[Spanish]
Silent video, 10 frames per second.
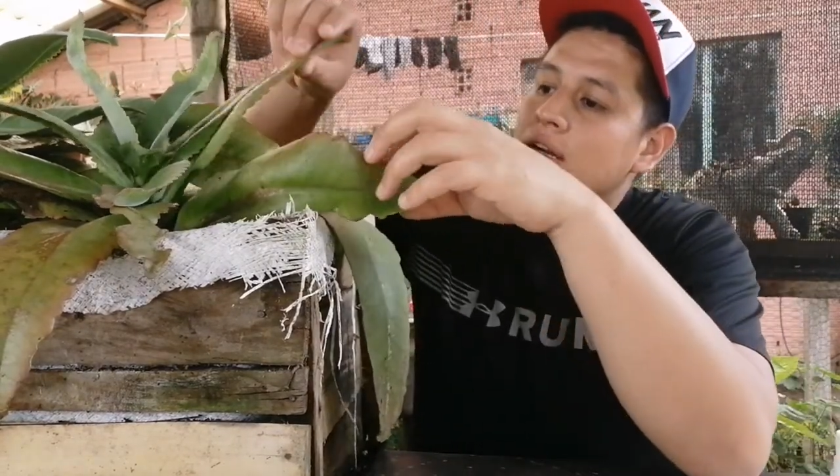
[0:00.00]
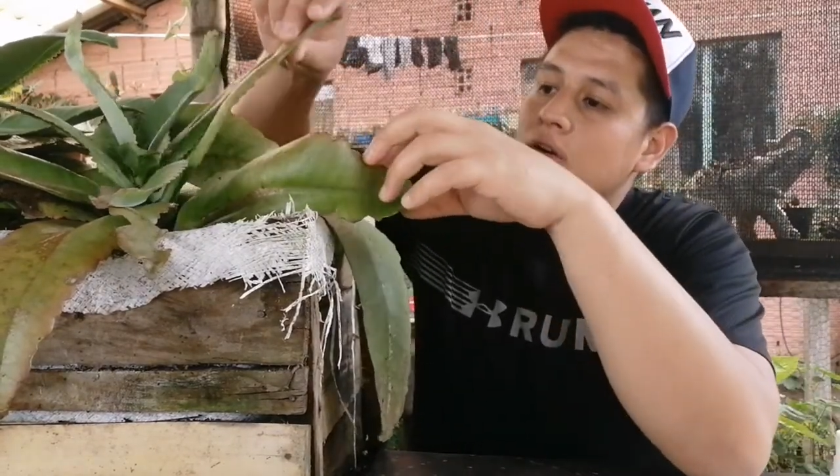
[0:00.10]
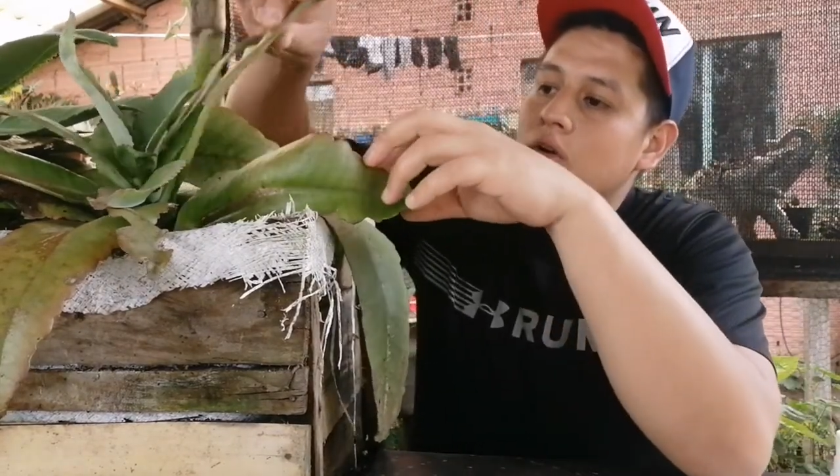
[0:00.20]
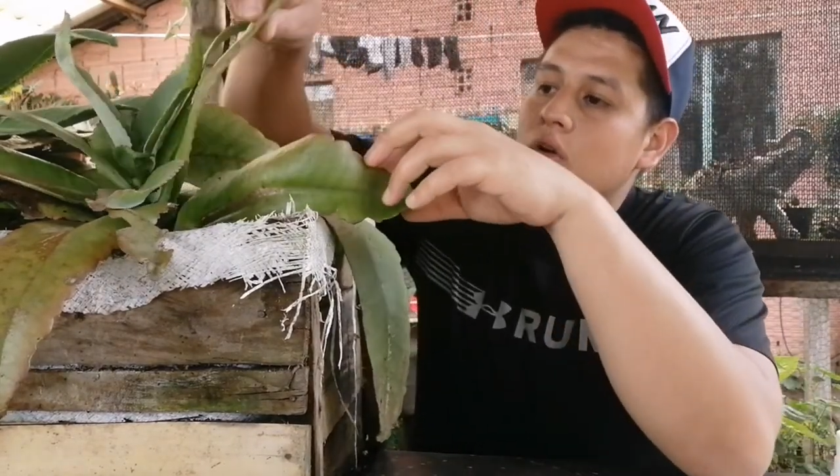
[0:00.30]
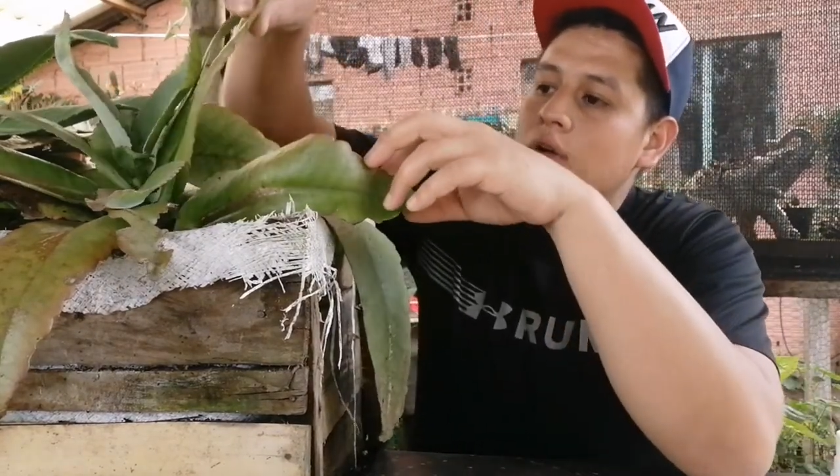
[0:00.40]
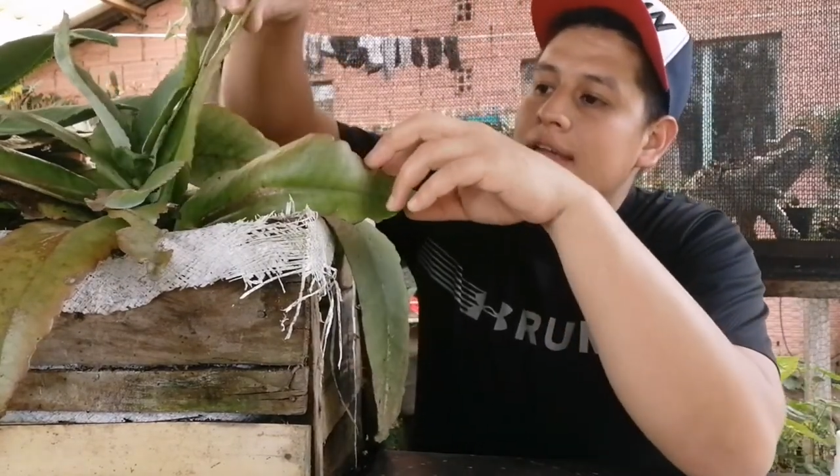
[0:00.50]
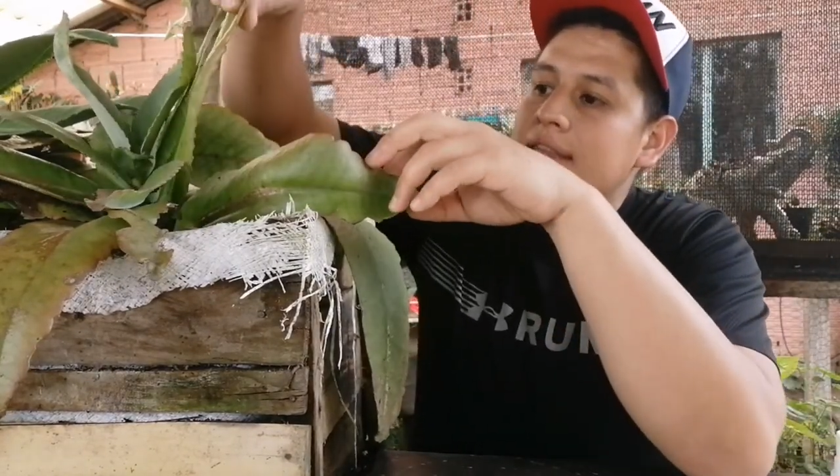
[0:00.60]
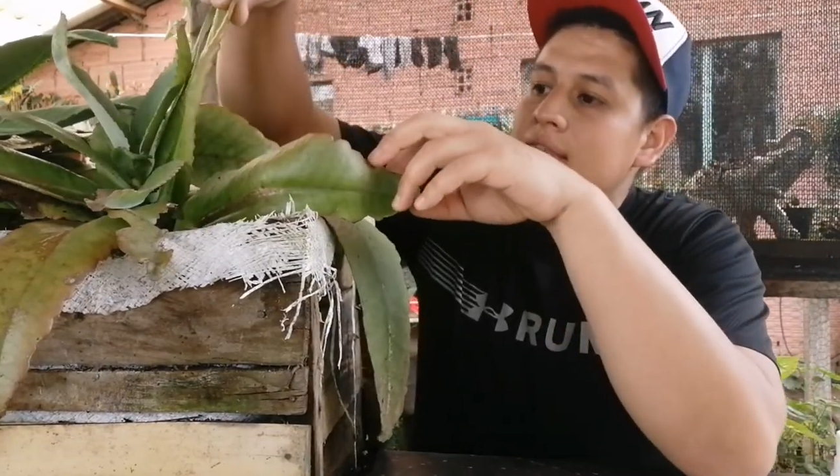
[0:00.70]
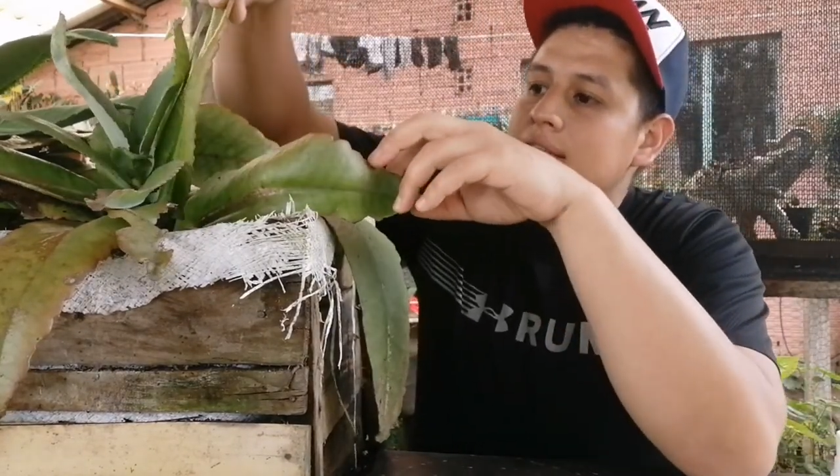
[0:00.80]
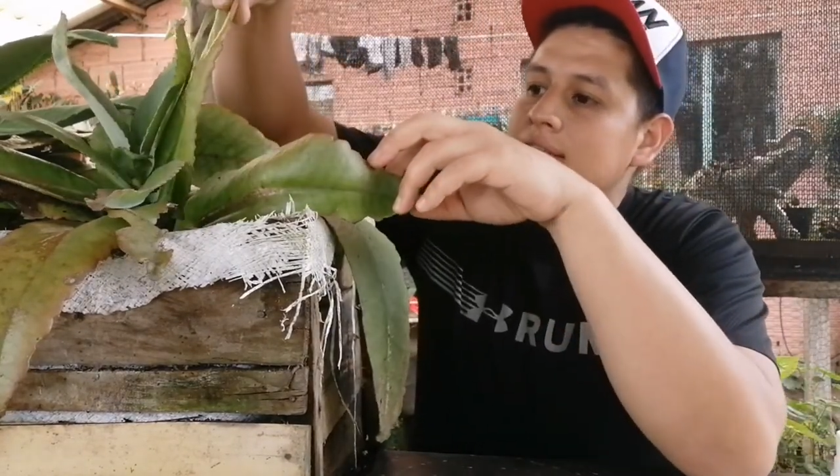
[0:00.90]

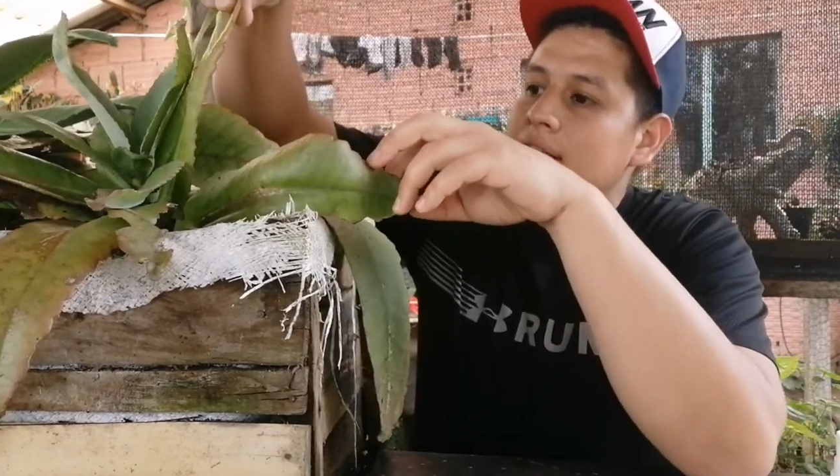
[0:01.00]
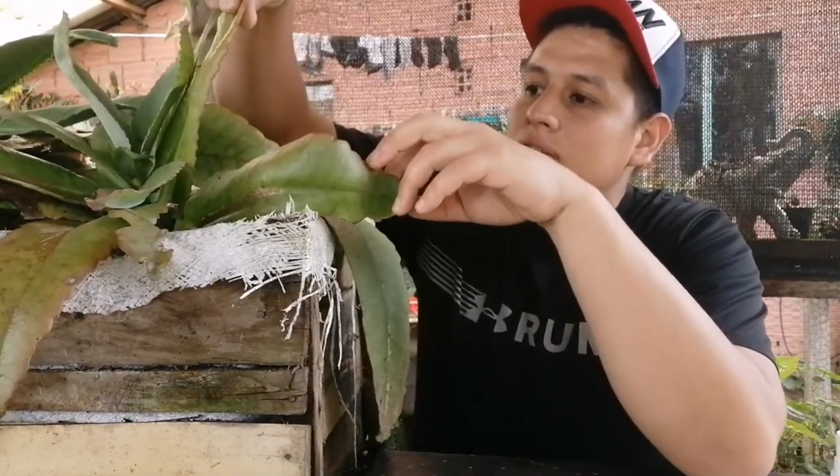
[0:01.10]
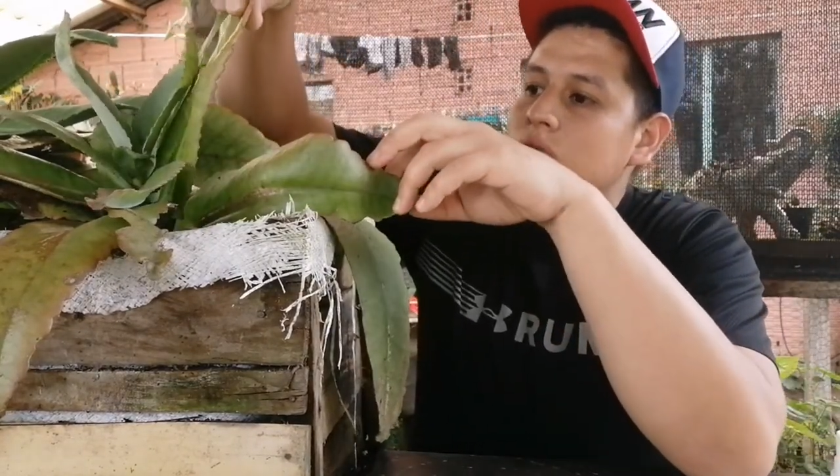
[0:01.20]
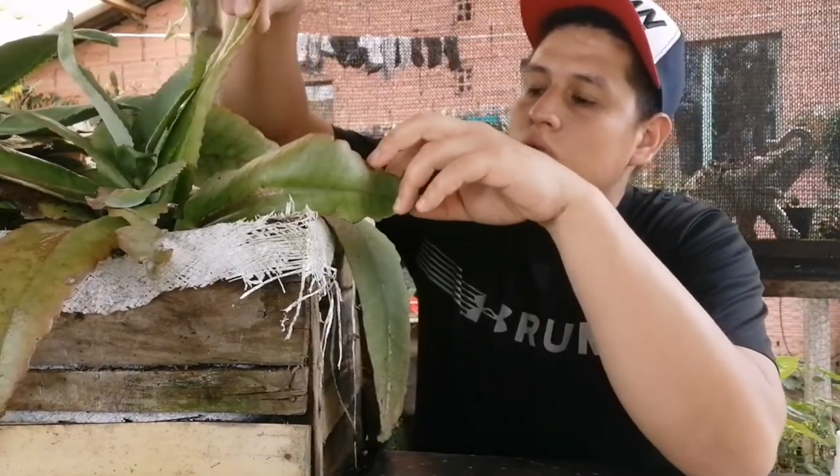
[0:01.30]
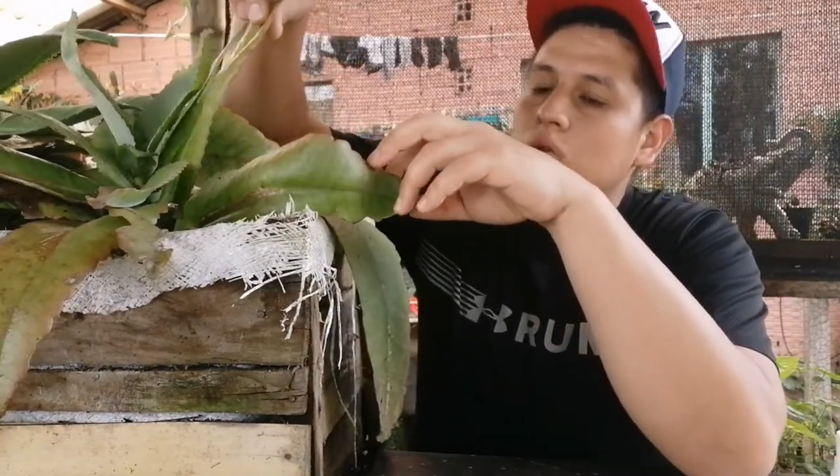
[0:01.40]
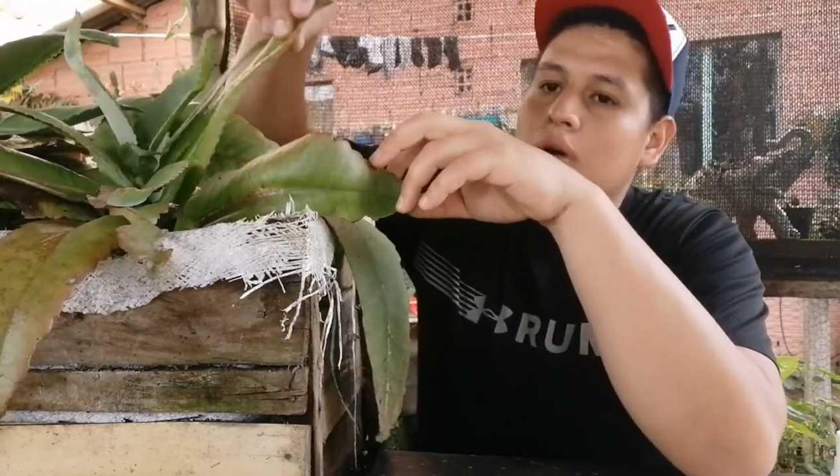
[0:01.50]
rojitas en sus